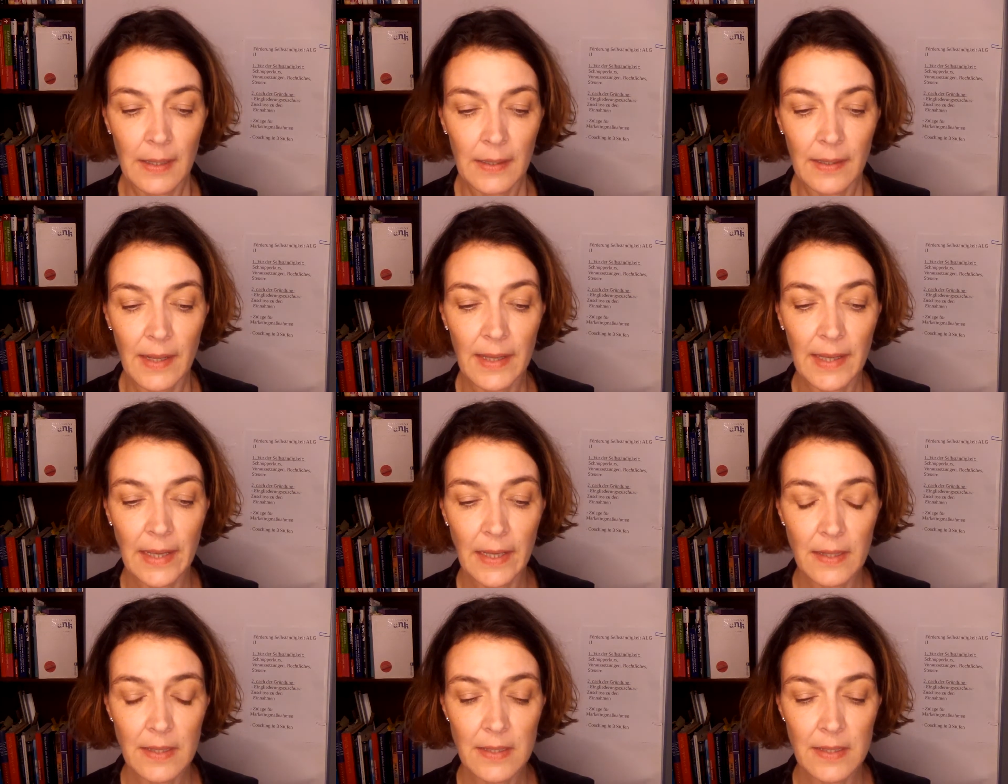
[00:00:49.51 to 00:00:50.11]
Da
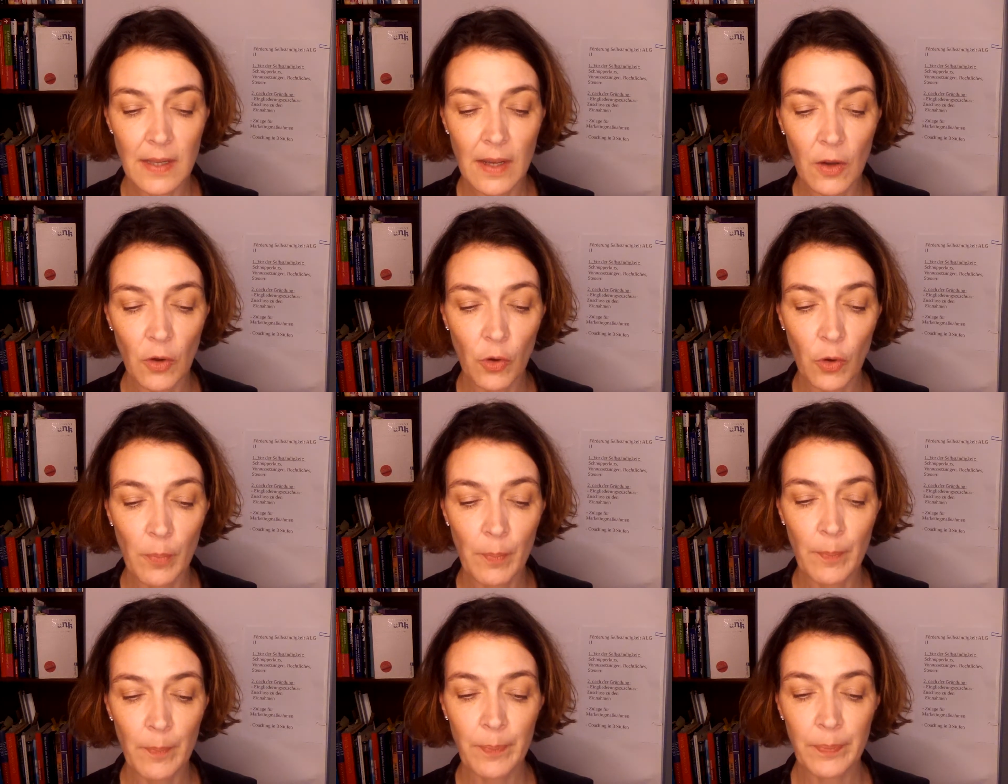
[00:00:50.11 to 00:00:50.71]
geht es
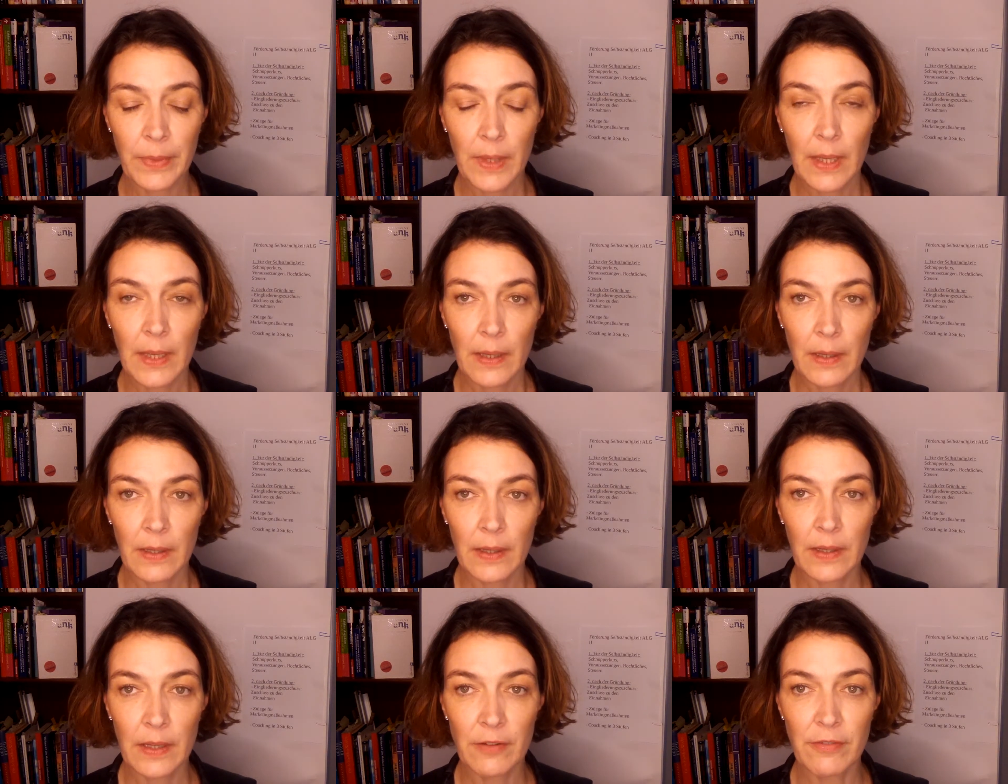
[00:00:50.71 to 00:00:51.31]
darum,
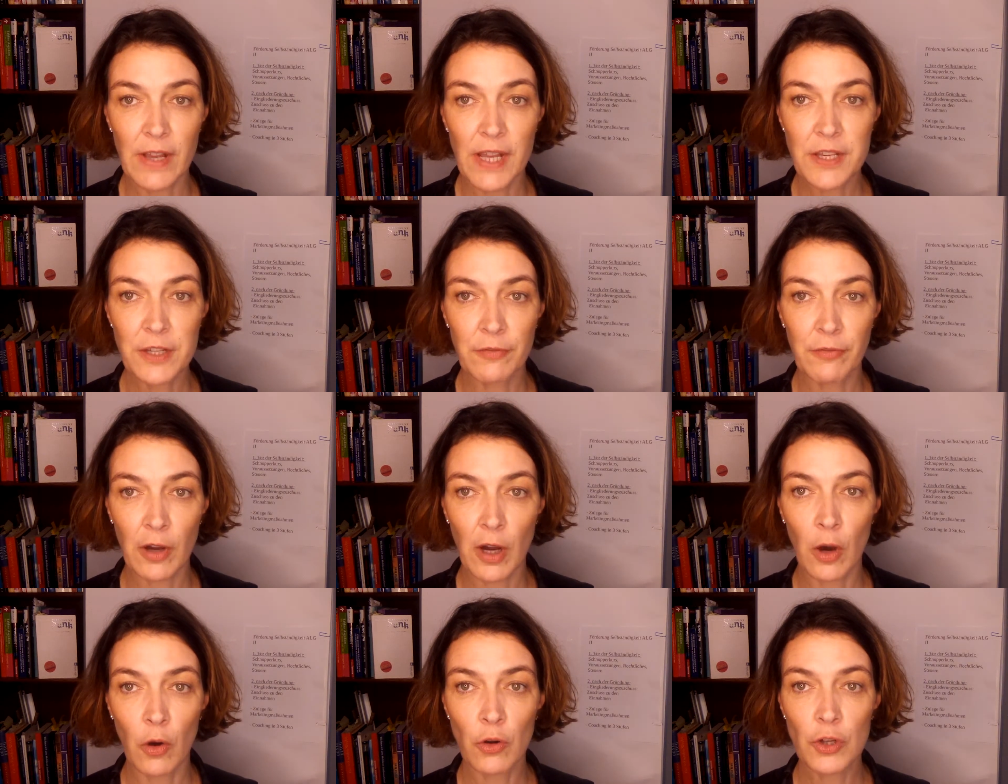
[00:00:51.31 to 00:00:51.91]
äh, welche
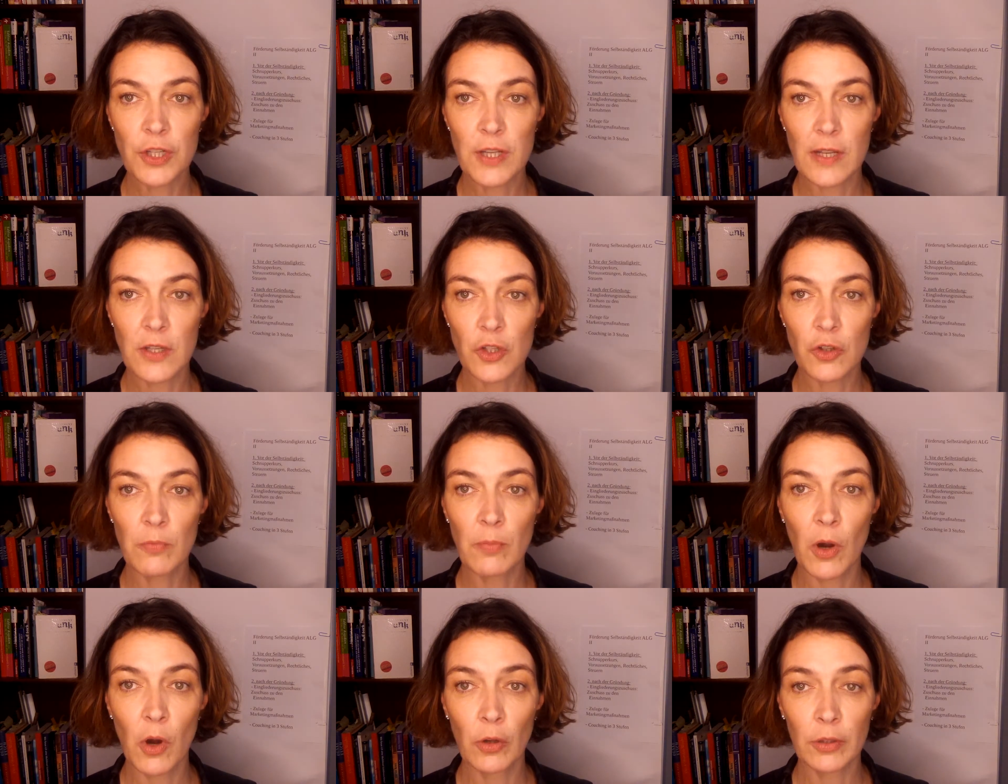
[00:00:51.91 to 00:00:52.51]

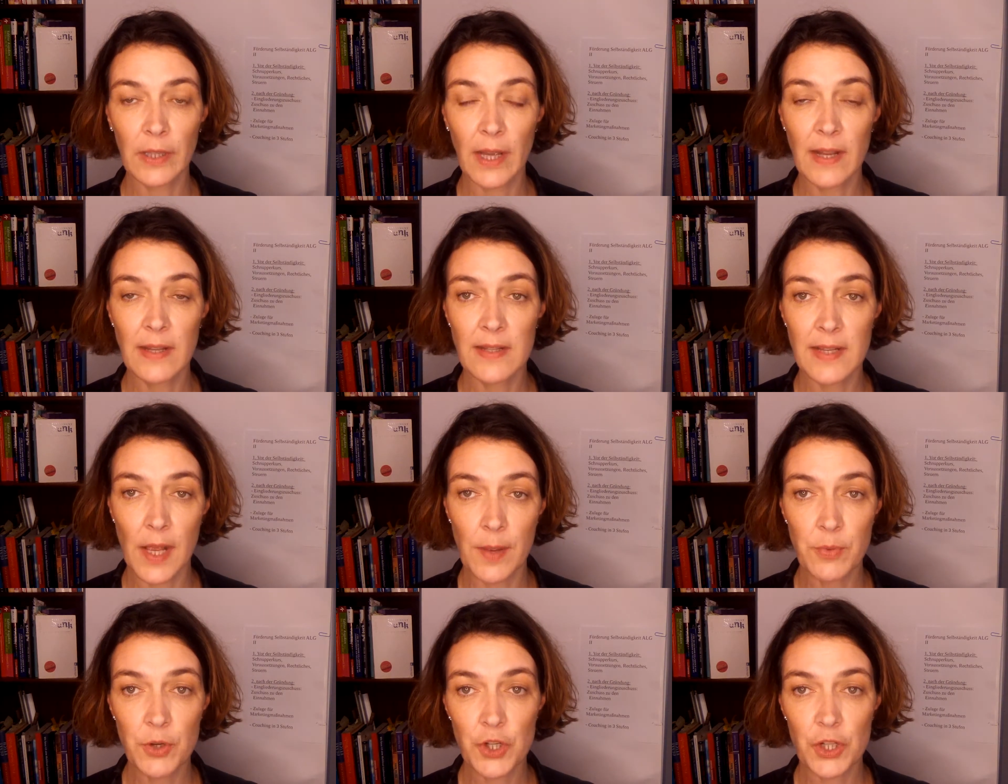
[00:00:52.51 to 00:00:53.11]
Voraussetzungen braucht ein
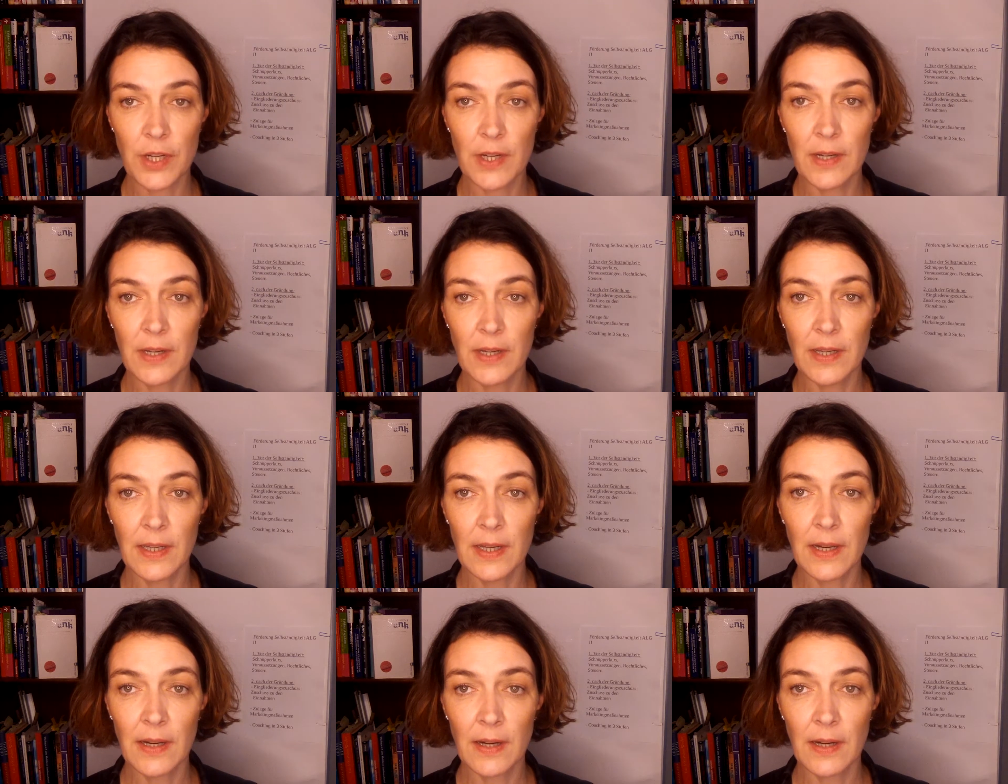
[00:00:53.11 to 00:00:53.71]

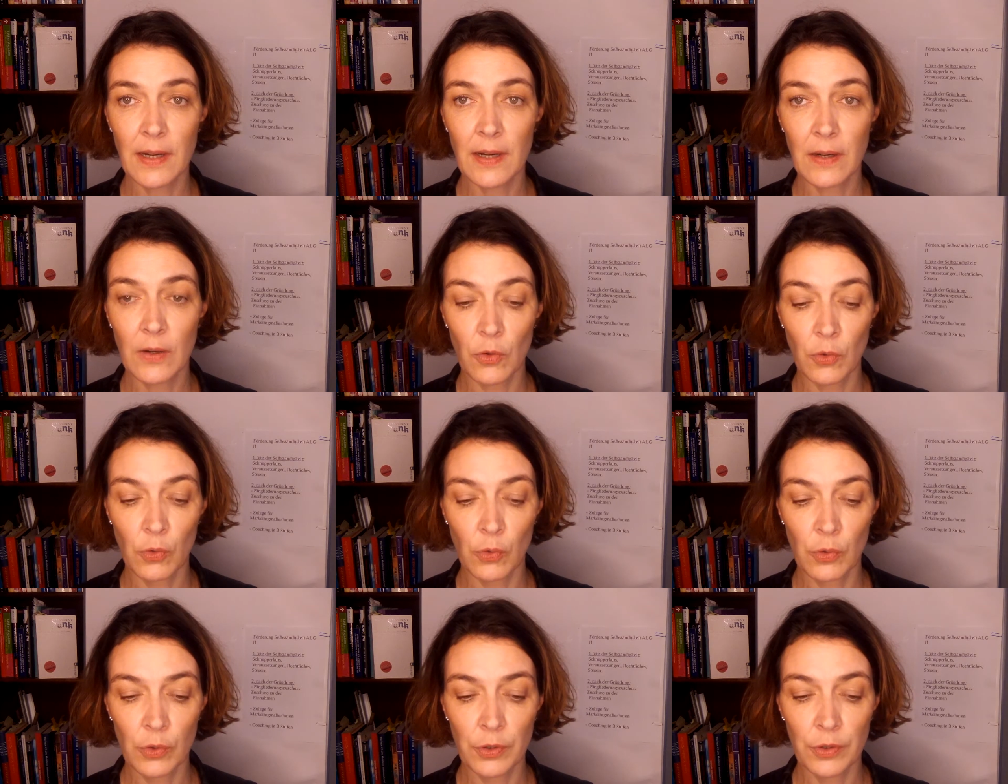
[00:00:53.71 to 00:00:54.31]
Selbstständiger
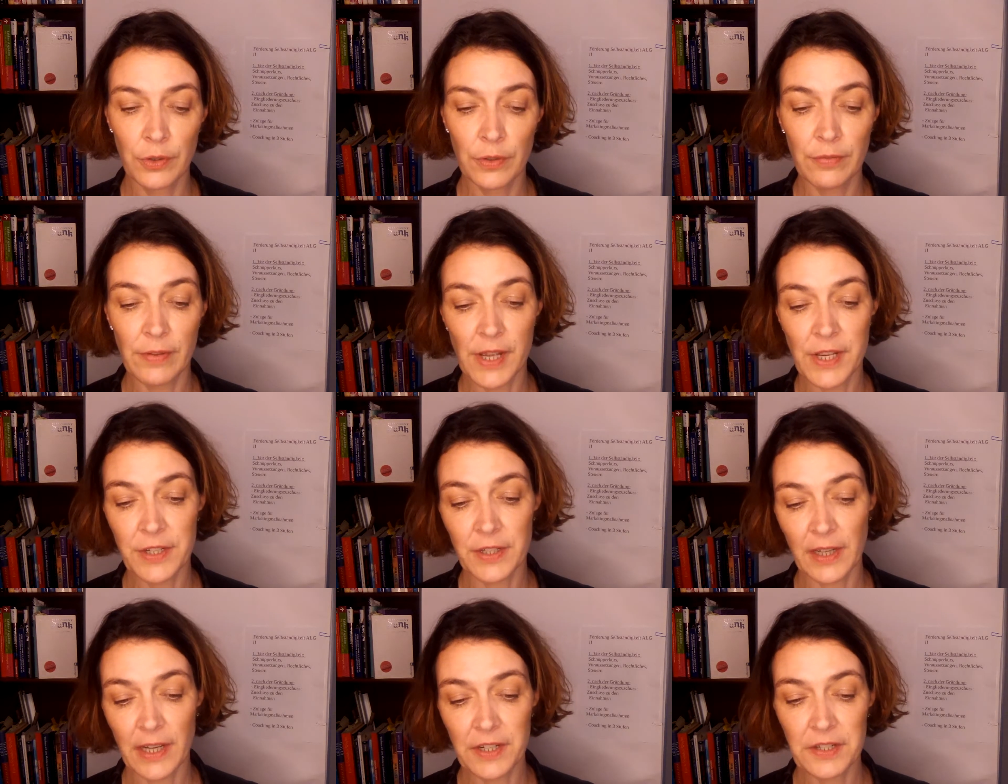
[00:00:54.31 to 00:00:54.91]
und
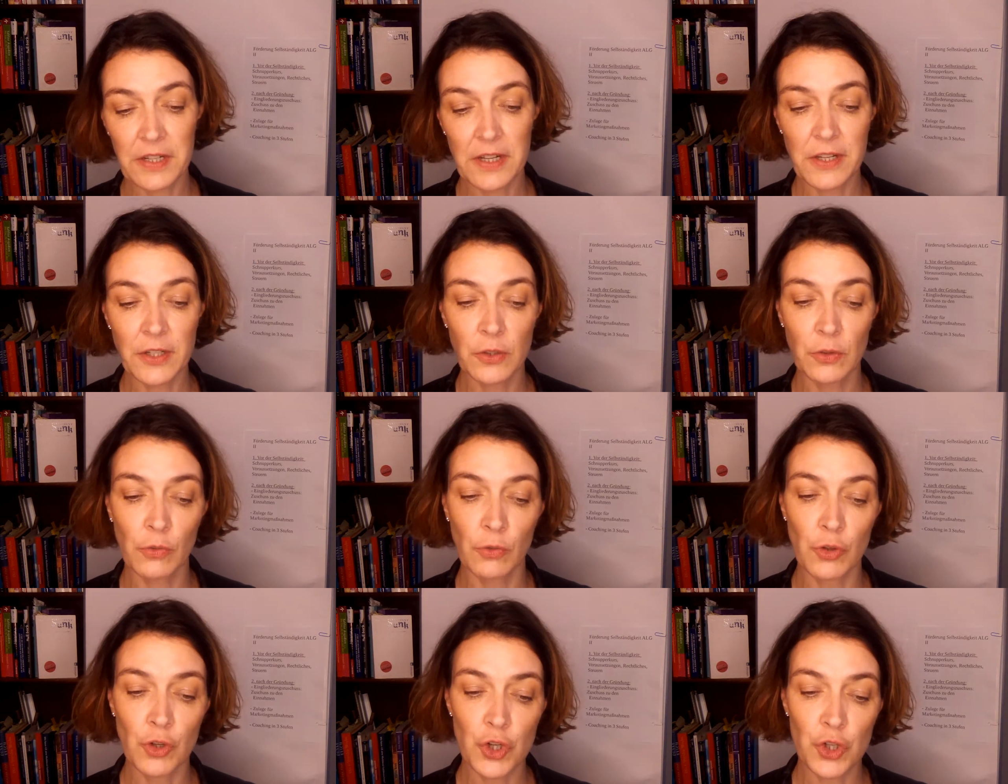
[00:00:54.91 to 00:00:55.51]
welche rechtlichen
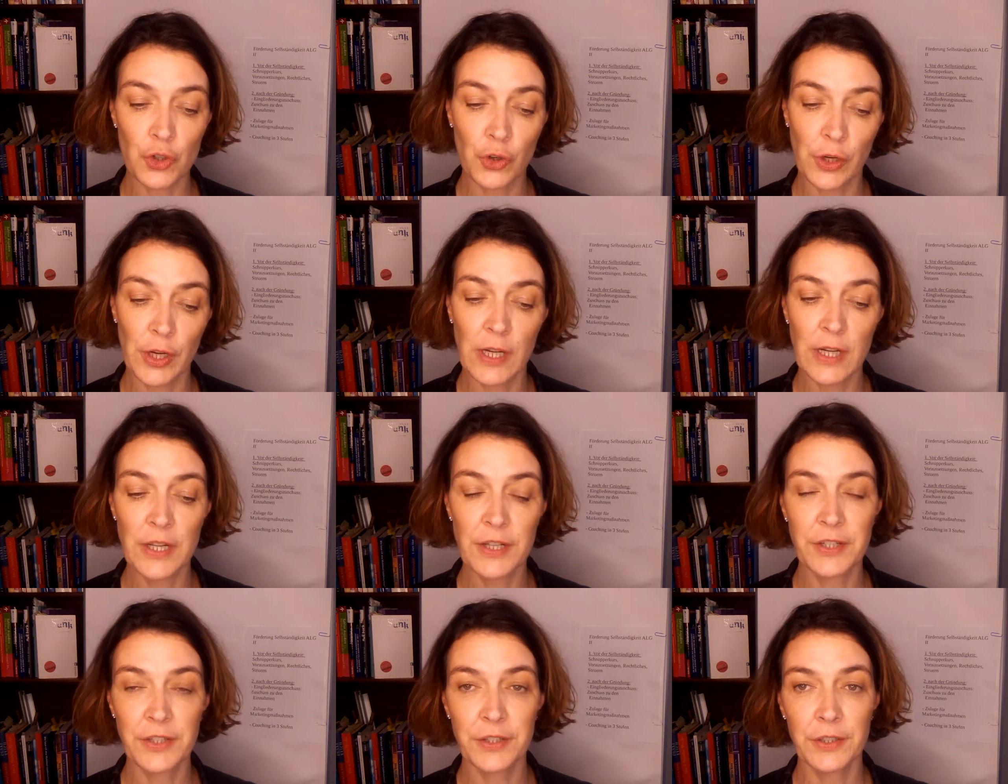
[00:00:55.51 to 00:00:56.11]
und
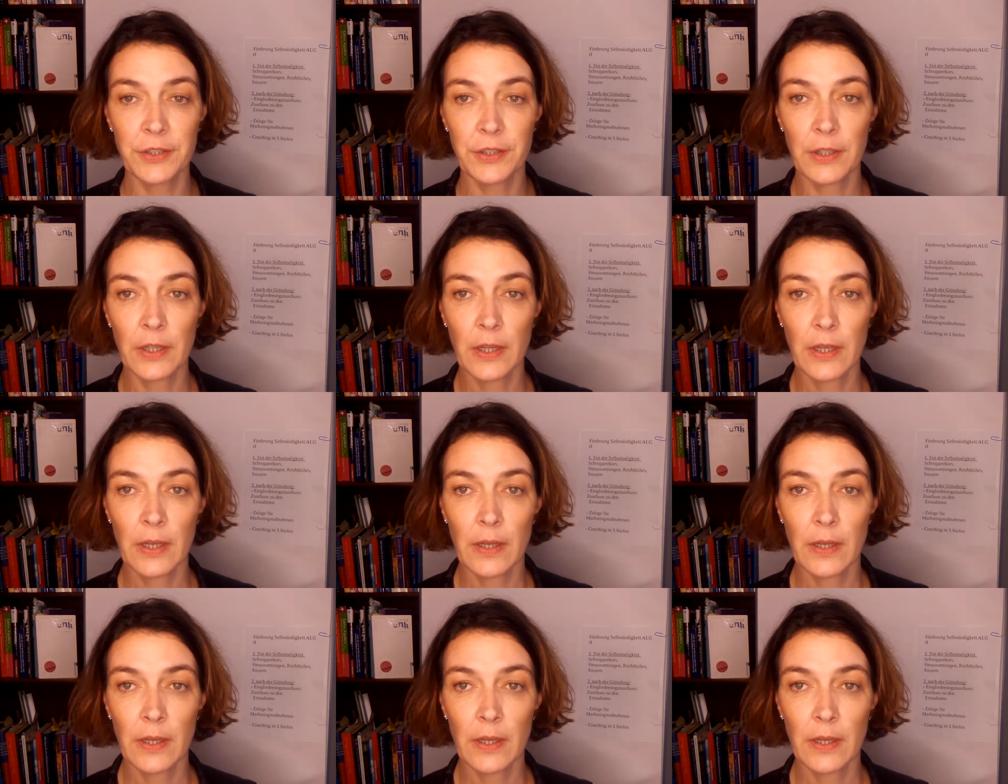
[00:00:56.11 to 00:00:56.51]
steuerlichen